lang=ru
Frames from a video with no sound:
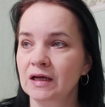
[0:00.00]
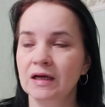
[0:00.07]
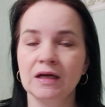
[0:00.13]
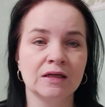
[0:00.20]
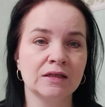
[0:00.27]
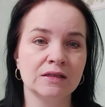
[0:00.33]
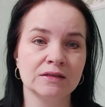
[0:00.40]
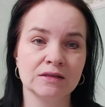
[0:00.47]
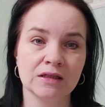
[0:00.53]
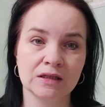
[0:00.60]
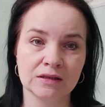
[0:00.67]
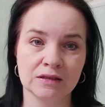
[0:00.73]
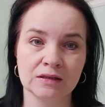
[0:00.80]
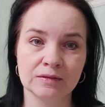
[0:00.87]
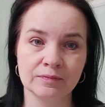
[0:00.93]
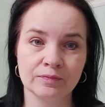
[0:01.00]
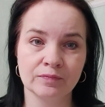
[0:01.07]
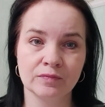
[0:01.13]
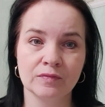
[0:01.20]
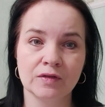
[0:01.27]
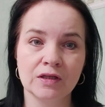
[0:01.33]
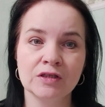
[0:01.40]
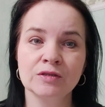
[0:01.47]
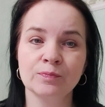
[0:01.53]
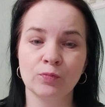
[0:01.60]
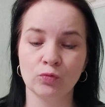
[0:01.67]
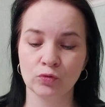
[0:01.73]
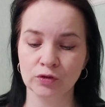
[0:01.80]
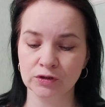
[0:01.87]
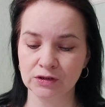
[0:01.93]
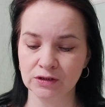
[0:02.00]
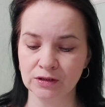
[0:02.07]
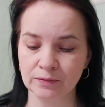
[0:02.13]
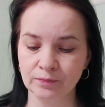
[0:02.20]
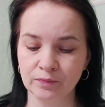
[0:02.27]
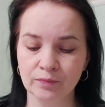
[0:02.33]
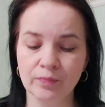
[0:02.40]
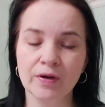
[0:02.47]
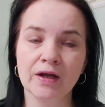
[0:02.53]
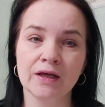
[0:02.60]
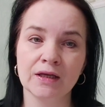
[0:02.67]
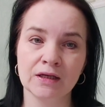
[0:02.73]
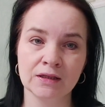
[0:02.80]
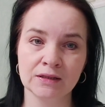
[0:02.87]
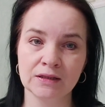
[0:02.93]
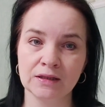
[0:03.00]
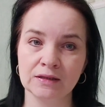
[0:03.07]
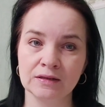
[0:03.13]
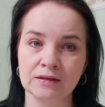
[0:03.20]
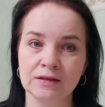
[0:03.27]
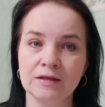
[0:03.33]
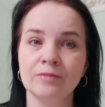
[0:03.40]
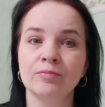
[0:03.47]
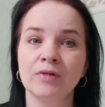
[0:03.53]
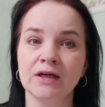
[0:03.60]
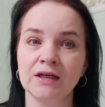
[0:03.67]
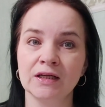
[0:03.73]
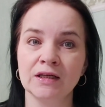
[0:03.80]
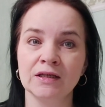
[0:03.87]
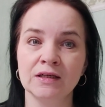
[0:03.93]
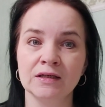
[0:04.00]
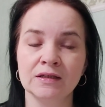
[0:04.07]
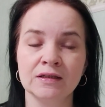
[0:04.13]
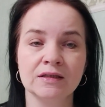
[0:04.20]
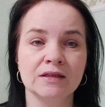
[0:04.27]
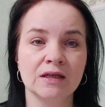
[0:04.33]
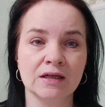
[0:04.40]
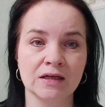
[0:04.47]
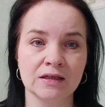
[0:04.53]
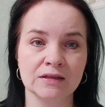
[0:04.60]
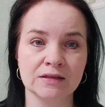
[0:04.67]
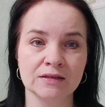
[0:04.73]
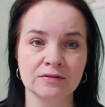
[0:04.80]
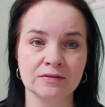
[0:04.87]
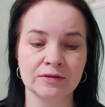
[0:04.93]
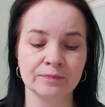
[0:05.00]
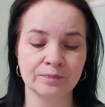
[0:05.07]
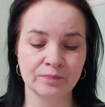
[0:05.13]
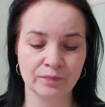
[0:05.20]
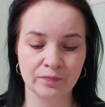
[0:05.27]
Организатор и спонсор проекта Мария Тарасова.